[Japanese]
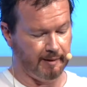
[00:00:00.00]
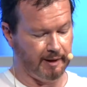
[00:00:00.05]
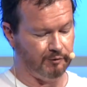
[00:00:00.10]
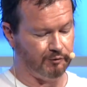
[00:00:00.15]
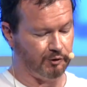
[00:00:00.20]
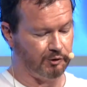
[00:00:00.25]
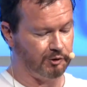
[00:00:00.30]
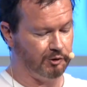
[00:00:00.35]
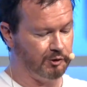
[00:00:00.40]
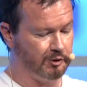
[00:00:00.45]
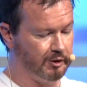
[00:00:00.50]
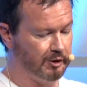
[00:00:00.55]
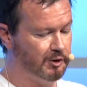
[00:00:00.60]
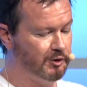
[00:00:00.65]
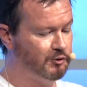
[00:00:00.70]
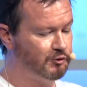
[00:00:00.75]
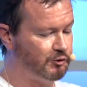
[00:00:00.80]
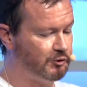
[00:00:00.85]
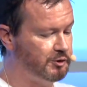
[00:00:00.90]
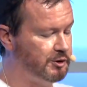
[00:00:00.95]
者と同
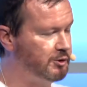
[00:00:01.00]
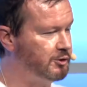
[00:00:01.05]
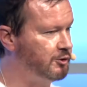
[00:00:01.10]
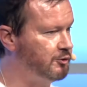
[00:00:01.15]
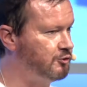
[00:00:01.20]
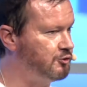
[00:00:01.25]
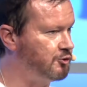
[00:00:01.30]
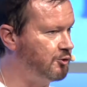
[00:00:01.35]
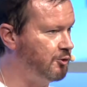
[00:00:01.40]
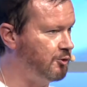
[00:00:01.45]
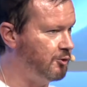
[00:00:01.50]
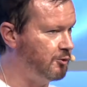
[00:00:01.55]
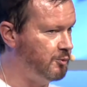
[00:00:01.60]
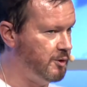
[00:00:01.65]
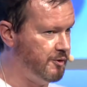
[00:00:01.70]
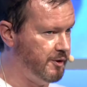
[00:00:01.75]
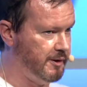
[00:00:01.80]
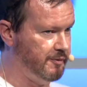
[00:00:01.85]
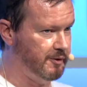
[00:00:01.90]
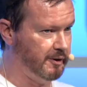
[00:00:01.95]
じぐらいの存在
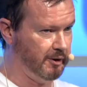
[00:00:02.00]
の